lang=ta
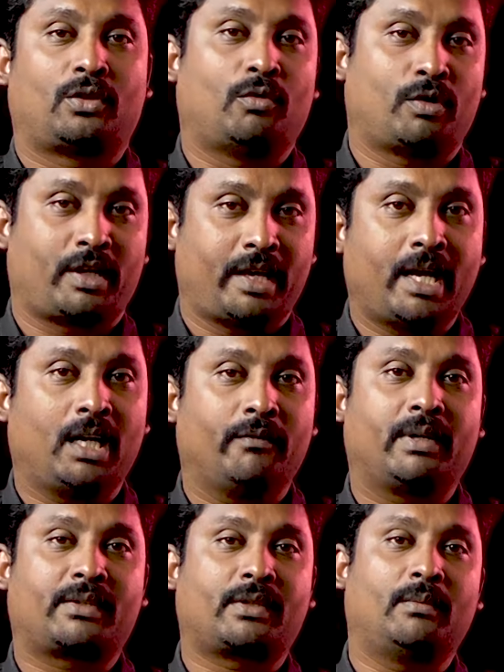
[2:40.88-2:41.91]
ஸோ ஒரு ஏழு
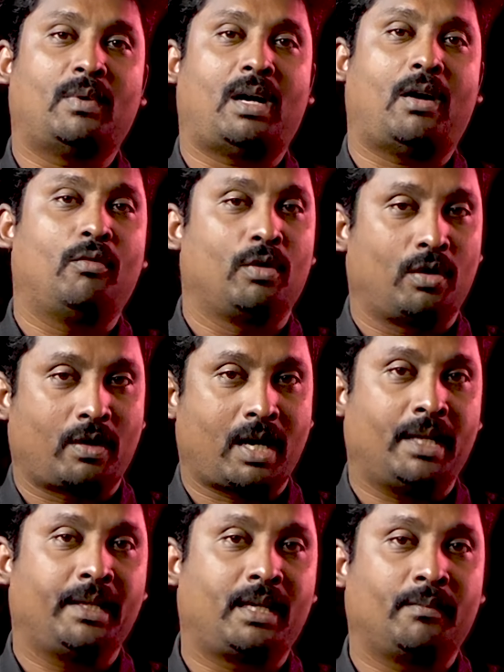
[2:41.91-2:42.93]
வருஷம் அவங்களோட
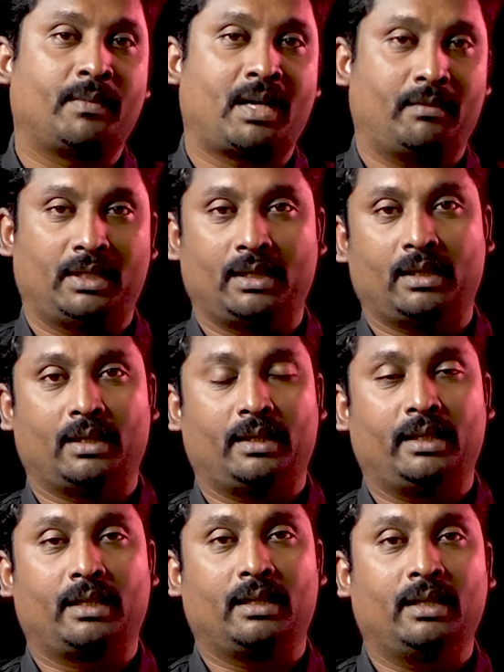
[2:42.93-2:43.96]
ஆதிக்கம் தான் வந்து
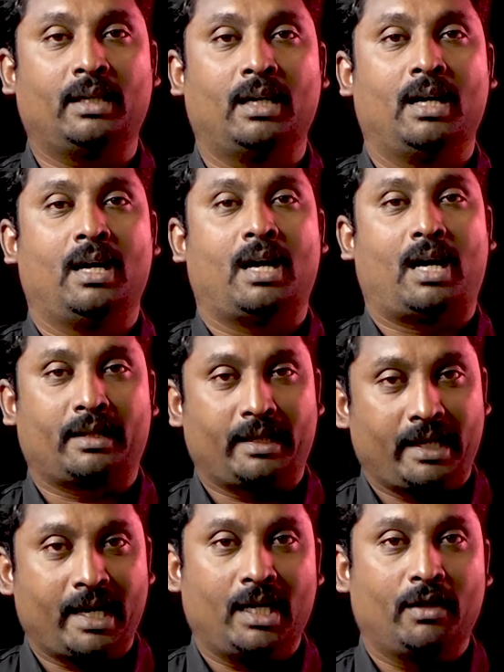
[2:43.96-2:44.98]
இருக்குது அந்த
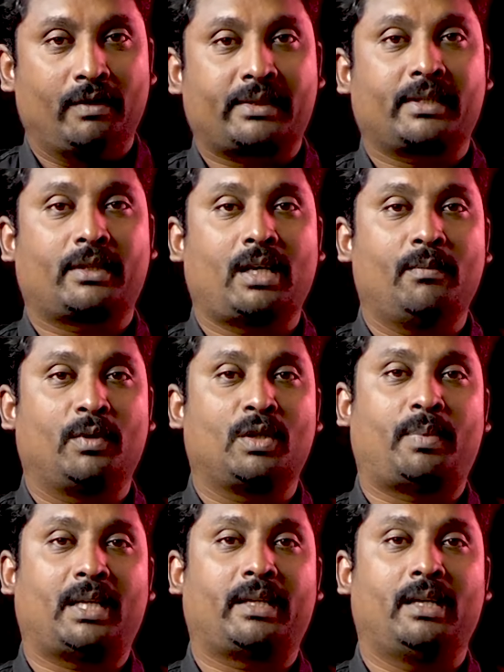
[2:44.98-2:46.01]
ஏழு வருஷத்துலேயும் வந்து
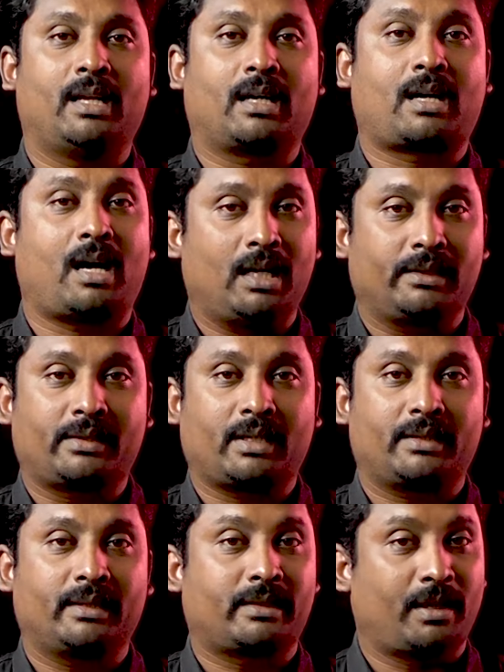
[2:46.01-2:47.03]
பார்த்தீங்கன்னா கால்
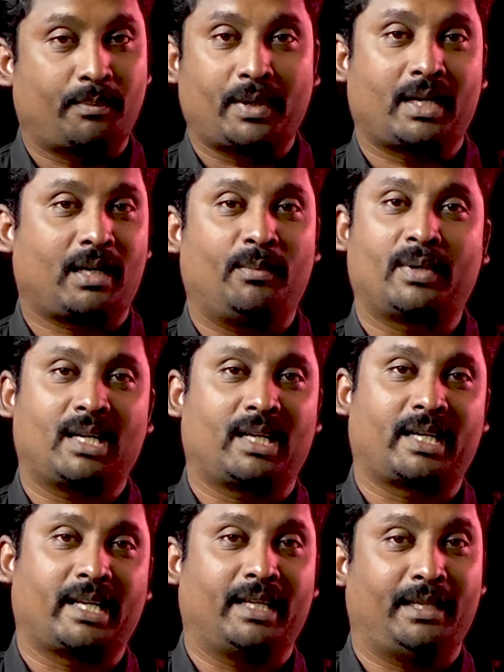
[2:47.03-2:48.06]
சார்ஜஸ் இப்போ இருக்க
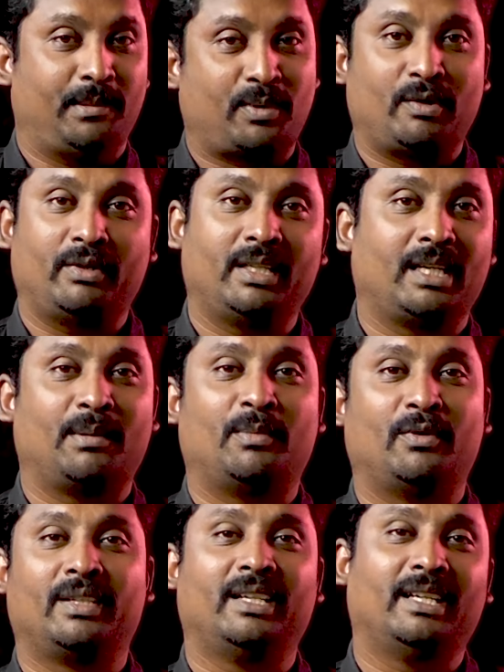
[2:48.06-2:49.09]
மாதிரிலாம் கிடையாது இப்போ வந்து நம்ம
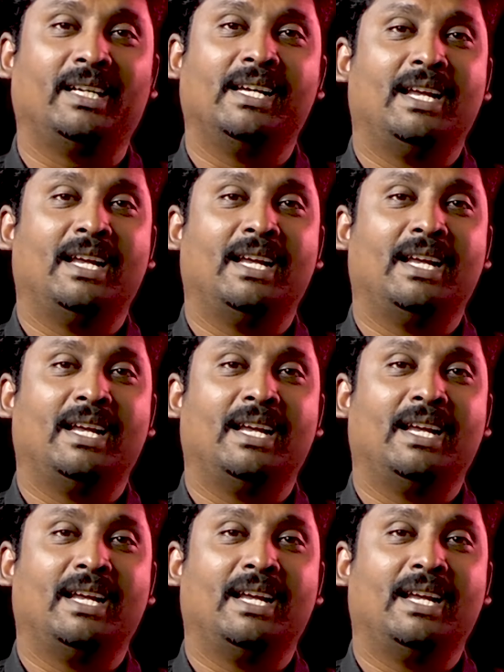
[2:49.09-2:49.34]
வந்து